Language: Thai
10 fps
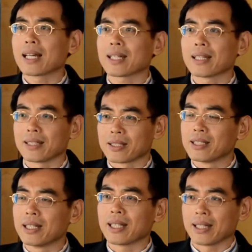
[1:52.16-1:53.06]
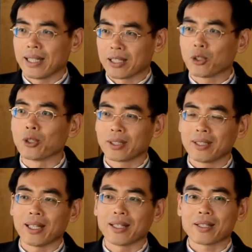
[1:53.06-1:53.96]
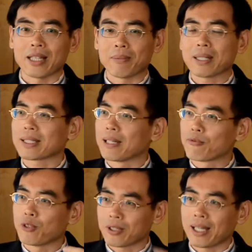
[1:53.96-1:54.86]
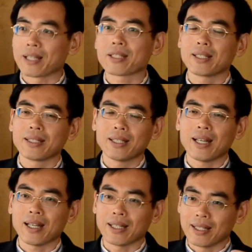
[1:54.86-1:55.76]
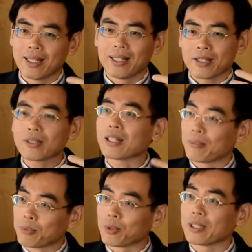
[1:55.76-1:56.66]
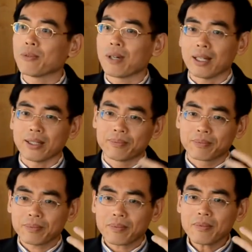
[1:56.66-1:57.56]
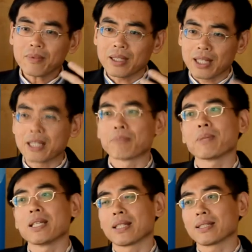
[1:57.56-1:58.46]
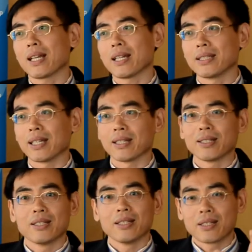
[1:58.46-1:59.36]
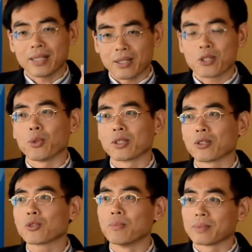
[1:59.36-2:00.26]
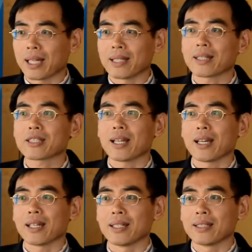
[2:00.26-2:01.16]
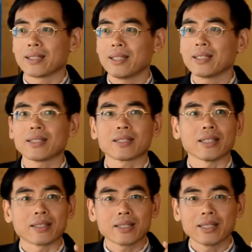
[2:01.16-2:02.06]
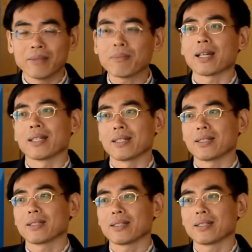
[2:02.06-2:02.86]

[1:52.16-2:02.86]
อัตราการติดเชื้อในอนาคตเนี่ยสามารถจะทำ forecasting ได้ ซึ่งก็คำนวณได้ว่าอีก 10 ปีข้างหน้า เนี่ย สัดส่วนของกลุ่มชายรักชายที่จะติดเชื้อใหม่